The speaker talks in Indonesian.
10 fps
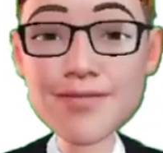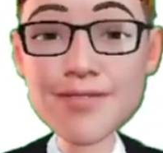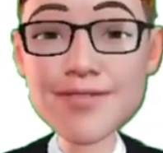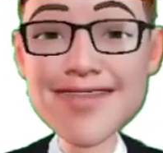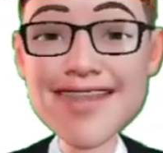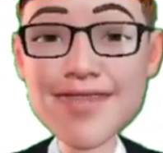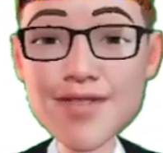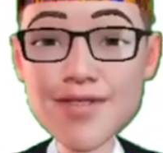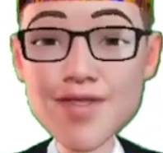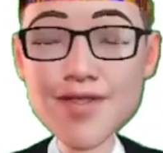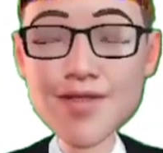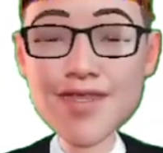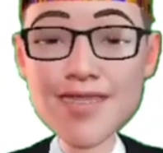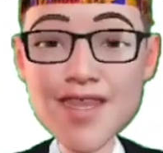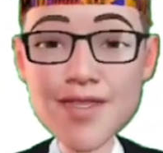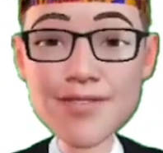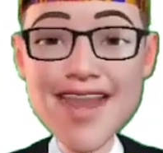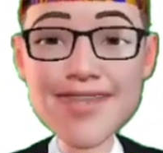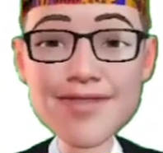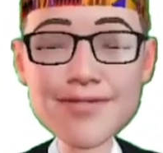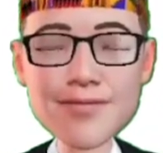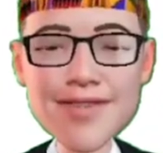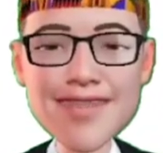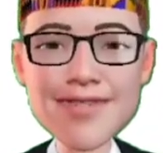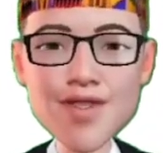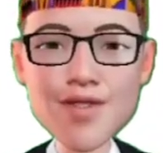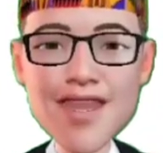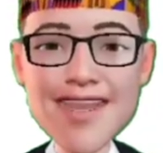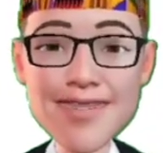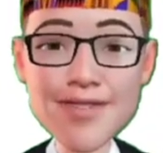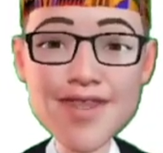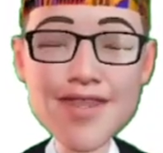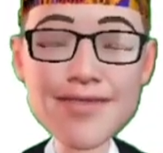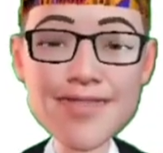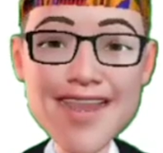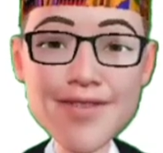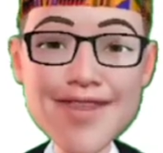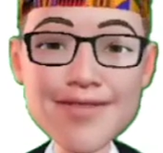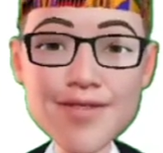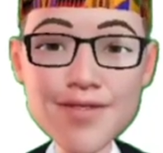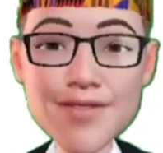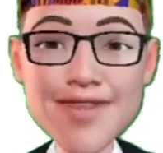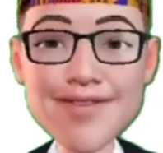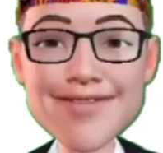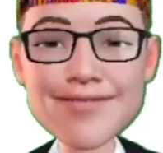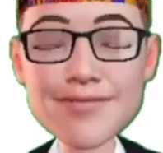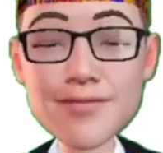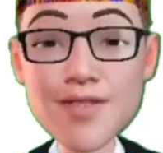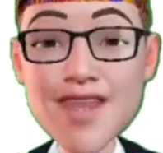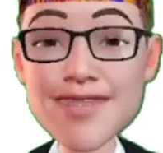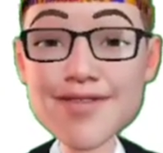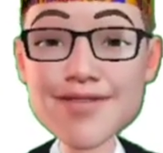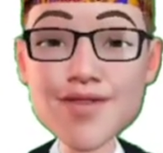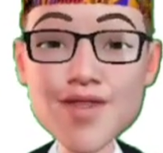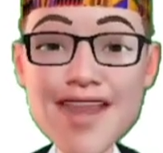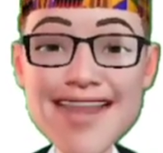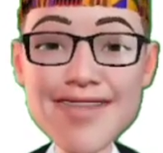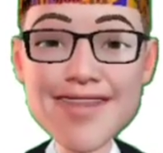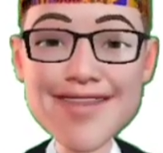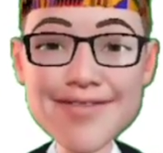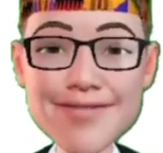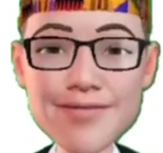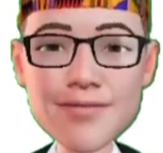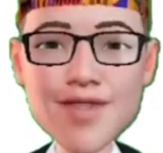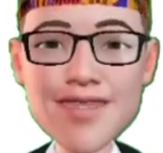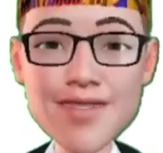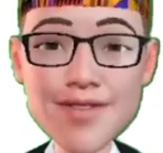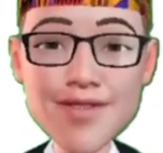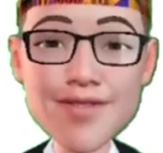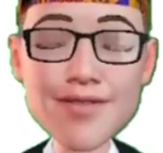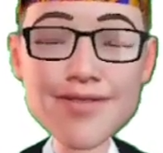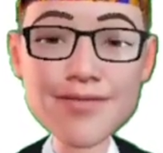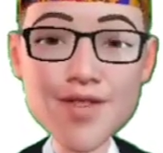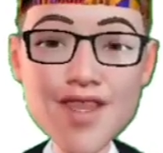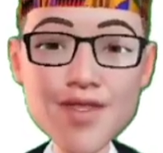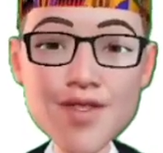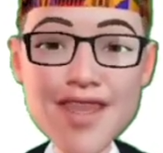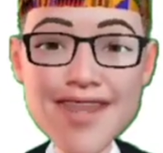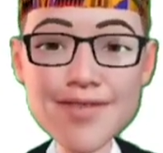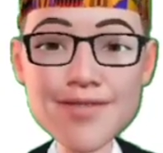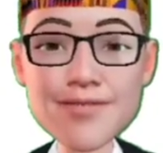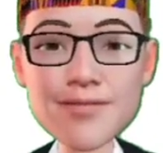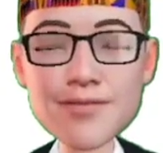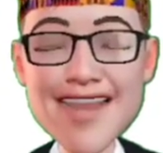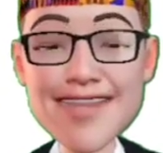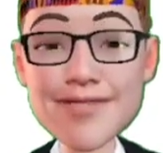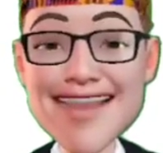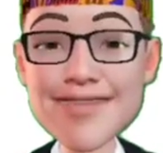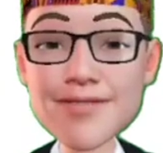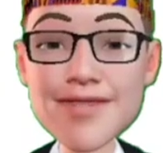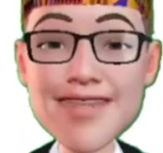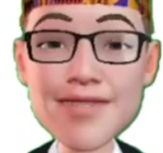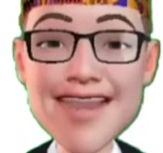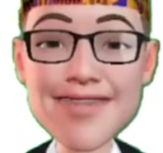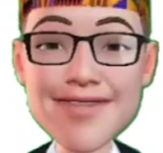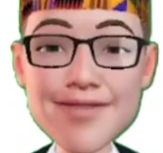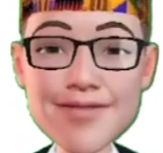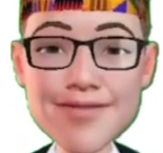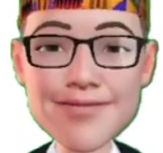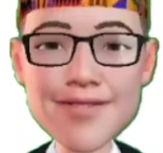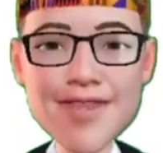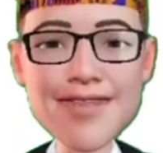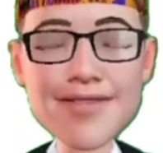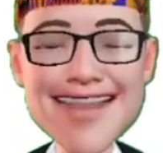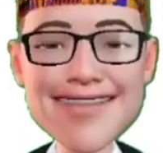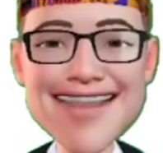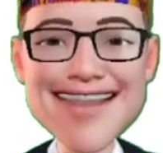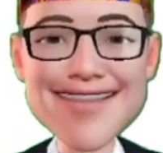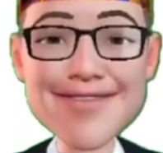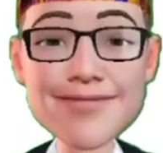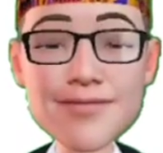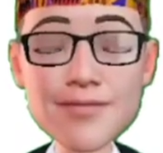Nah, kita harus bersahabat dan bermain dengan siapa saja, baik itu kaya, miskin, normal, cacat, dan lain sebagainya.